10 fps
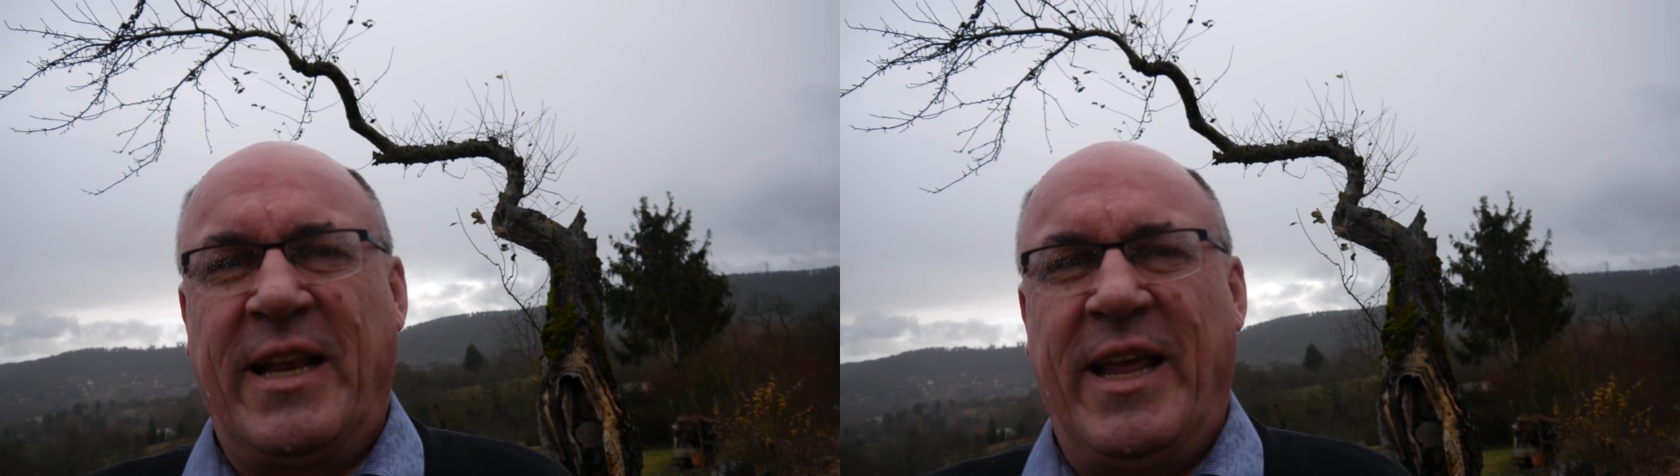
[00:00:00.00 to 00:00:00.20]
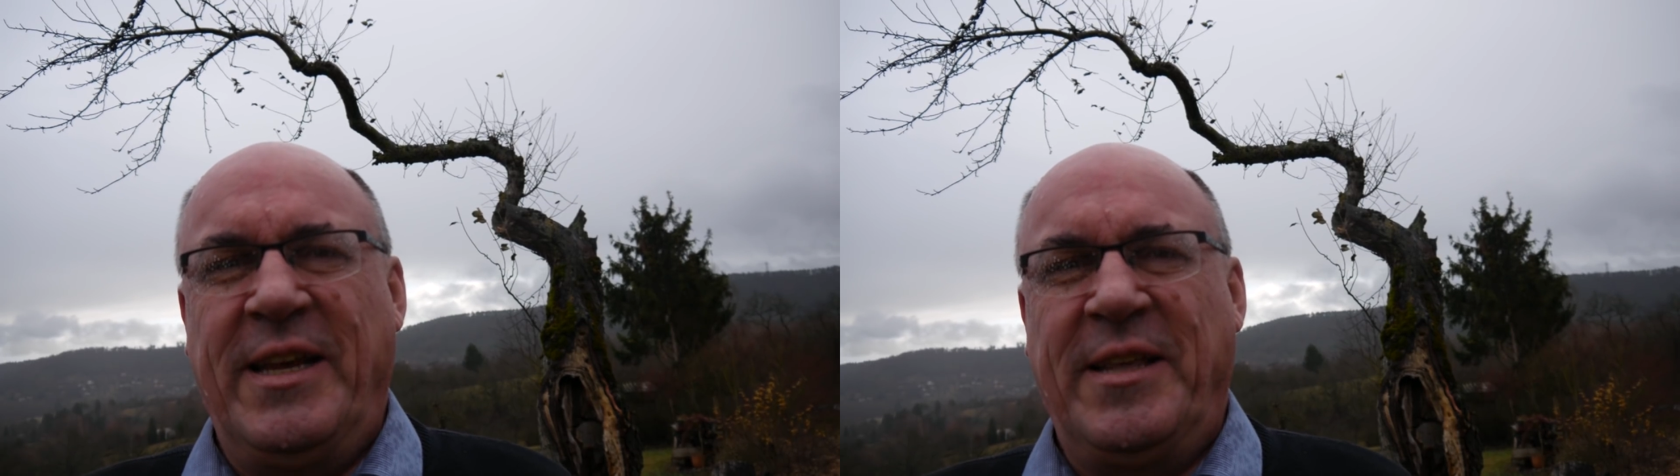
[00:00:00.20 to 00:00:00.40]

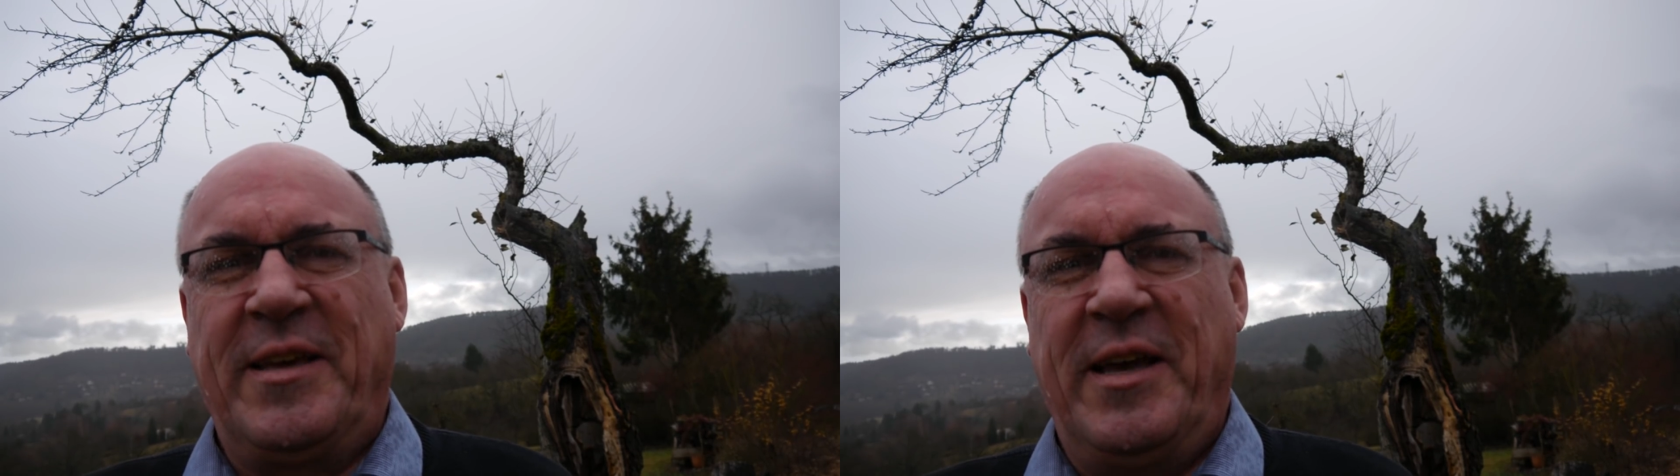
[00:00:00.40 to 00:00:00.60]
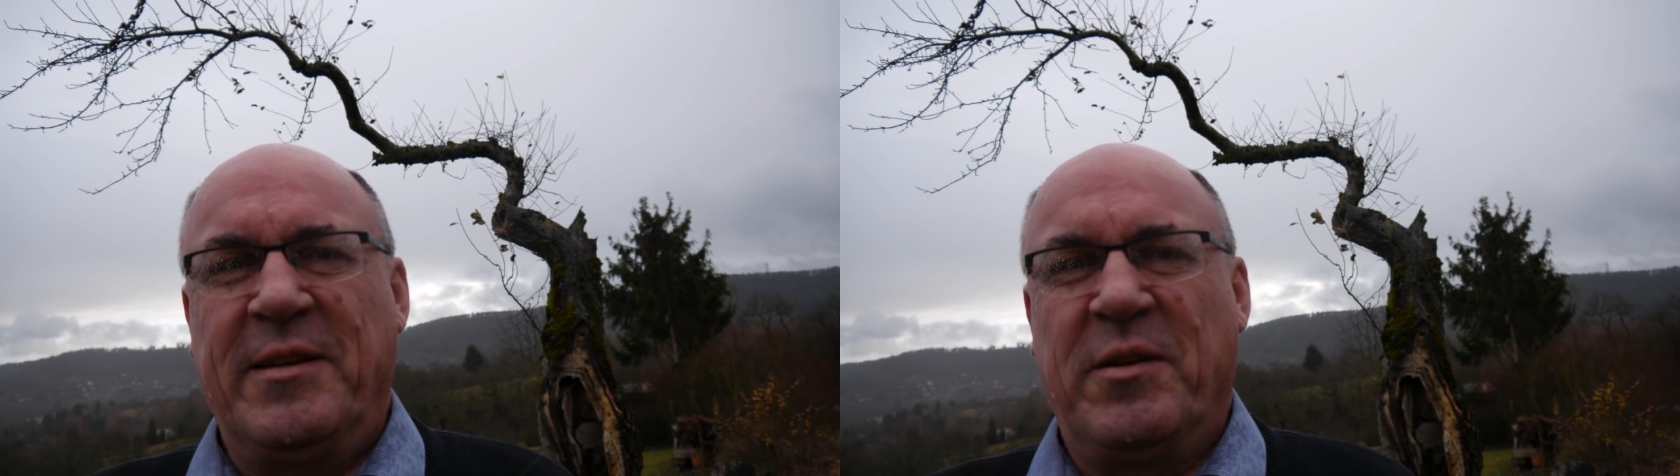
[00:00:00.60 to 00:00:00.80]

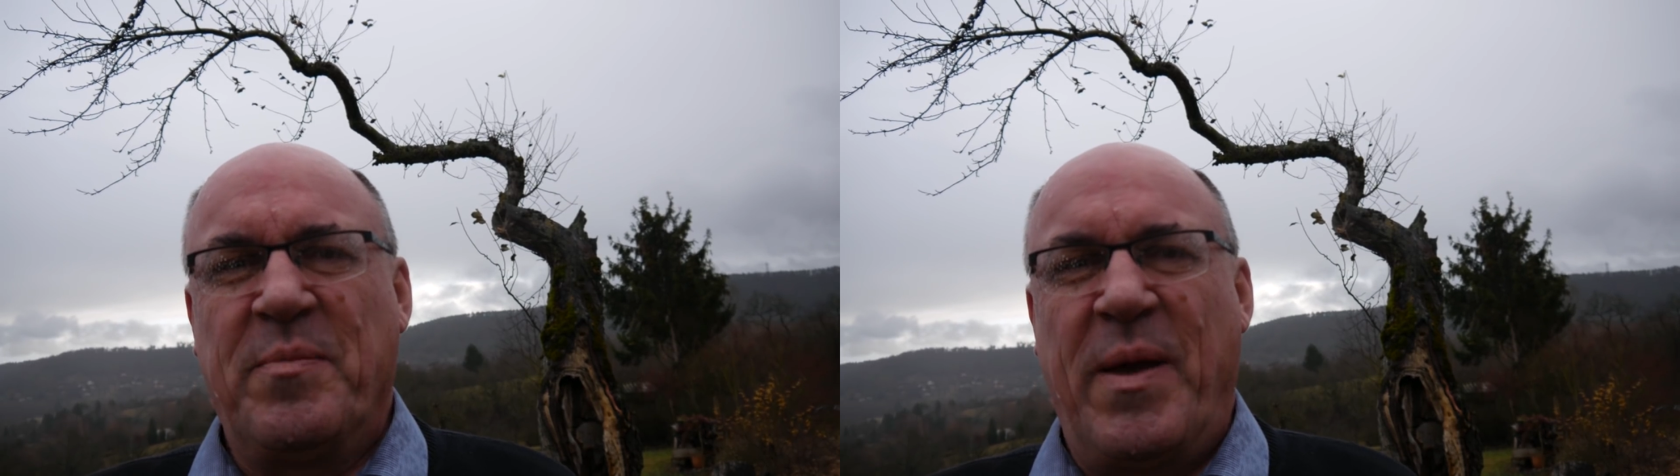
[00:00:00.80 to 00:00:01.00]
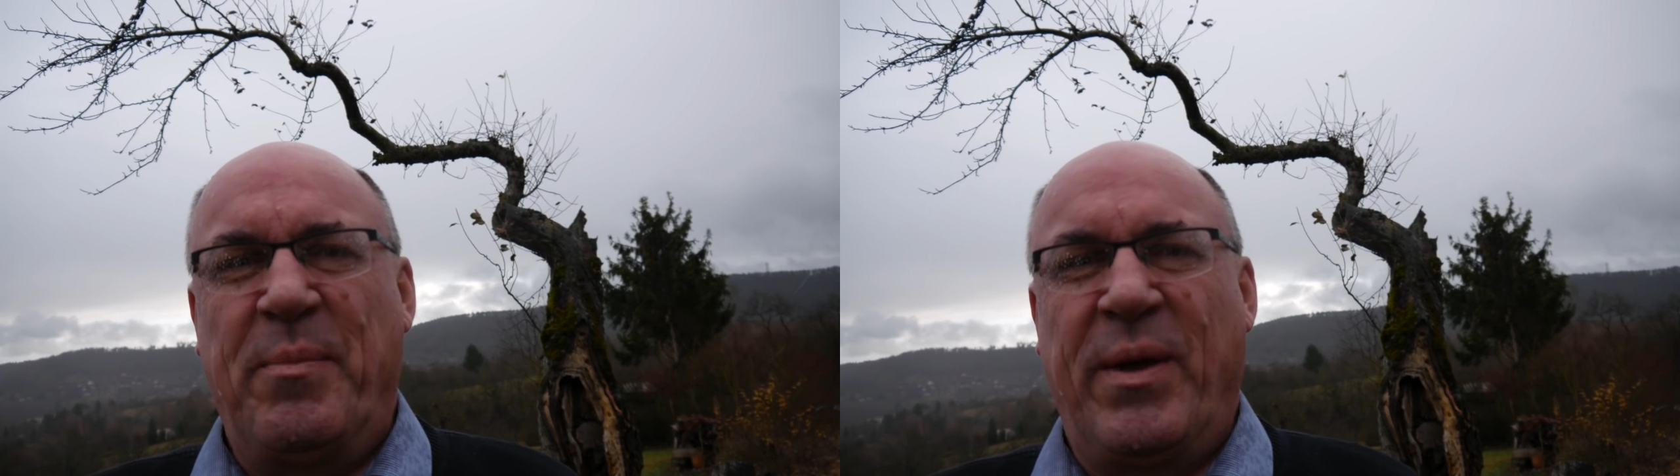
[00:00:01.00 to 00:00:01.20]
Kleinigkeit
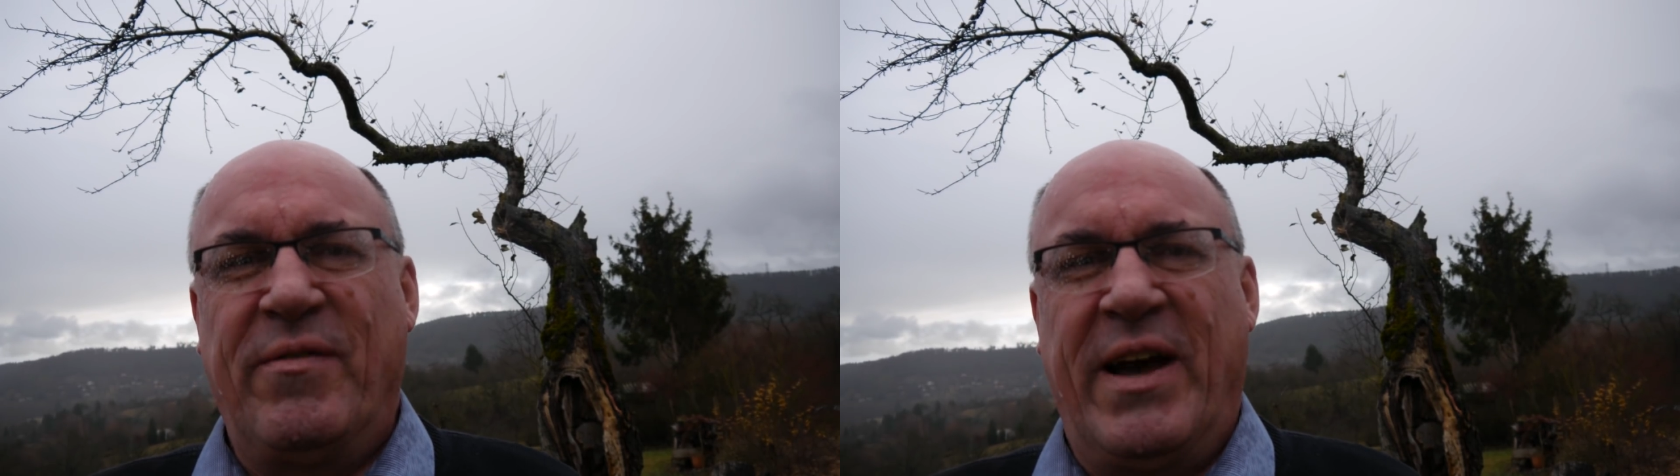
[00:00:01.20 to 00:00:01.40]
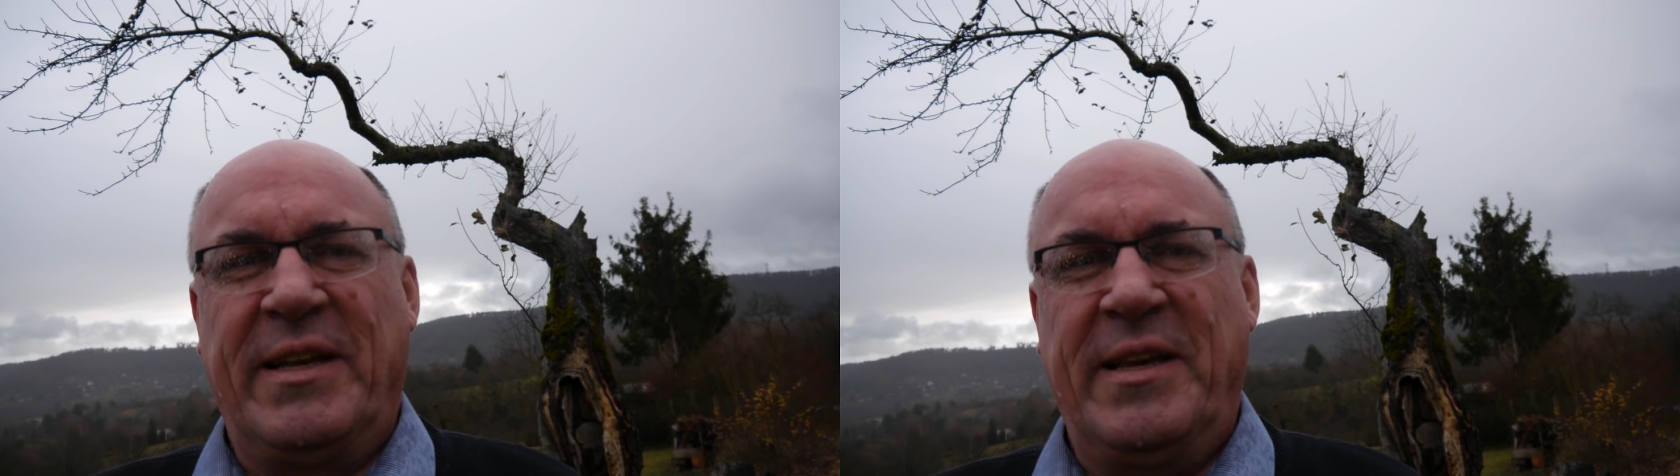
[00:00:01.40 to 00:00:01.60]
aus meinem
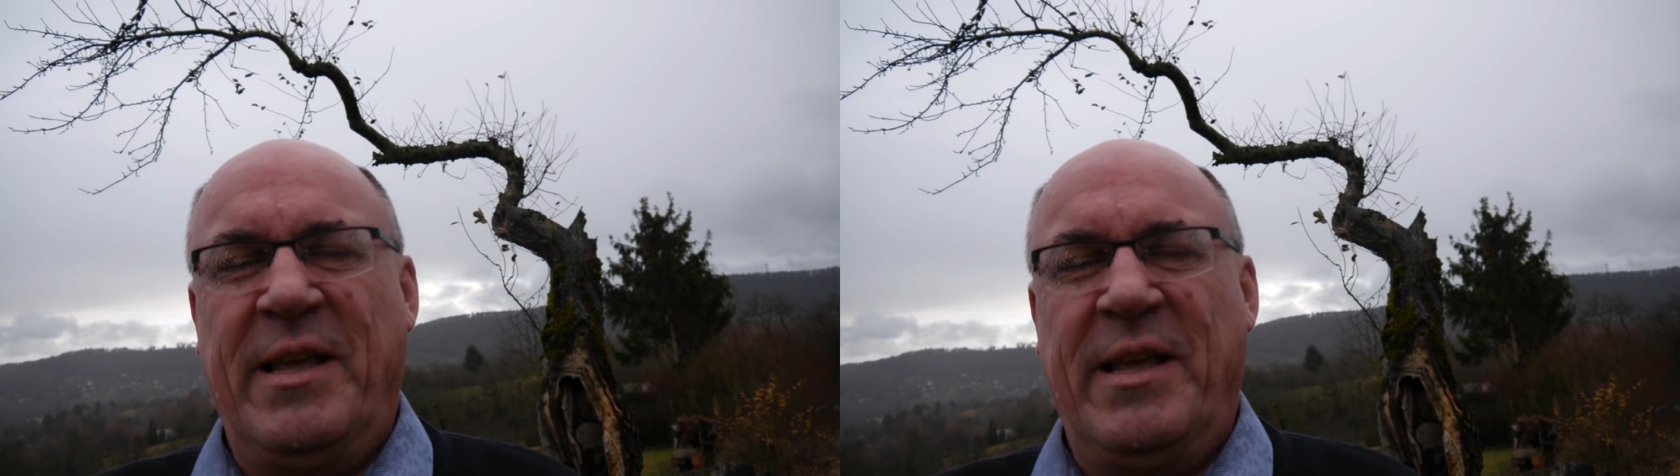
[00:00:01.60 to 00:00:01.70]
privaten